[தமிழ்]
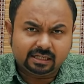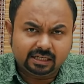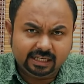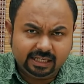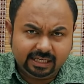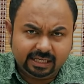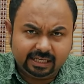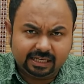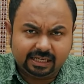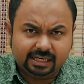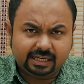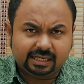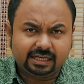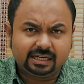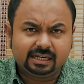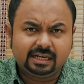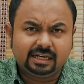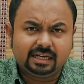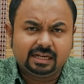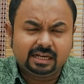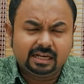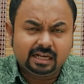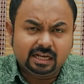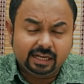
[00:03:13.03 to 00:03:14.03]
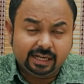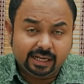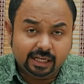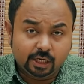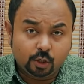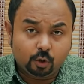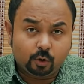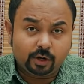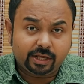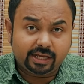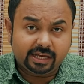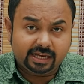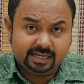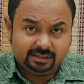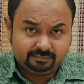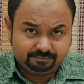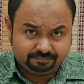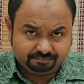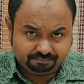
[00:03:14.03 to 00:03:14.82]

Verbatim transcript: நீ என்னுடைய